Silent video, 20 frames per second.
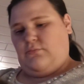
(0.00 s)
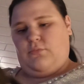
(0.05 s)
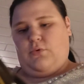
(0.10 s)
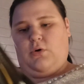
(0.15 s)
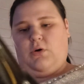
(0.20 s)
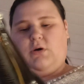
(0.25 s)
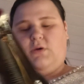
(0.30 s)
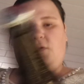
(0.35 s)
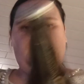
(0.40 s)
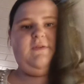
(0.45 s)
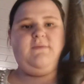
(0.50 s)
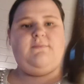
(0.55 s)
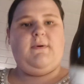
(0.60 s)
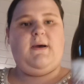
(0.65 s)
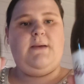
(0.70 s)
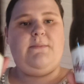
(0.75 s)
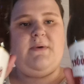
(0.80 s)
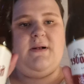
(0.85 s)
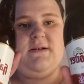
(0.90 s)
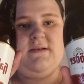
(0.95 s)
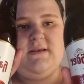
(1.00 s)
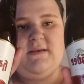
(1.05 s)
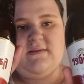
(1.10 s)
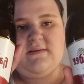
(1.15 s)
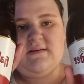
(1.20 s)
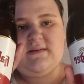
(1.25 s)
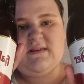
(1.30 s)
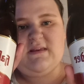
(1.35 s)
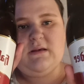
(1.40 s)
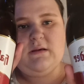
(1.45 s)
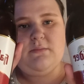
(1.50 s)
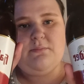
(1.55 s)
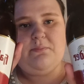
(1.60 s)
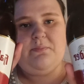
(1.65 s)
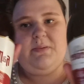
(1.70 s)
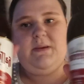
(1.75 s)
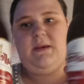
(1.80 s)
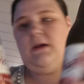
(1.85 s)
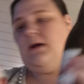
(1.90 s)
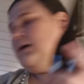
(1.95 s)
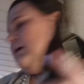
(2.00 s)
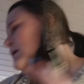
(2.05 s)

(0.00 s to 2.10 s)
morgen zweimal dieses Bier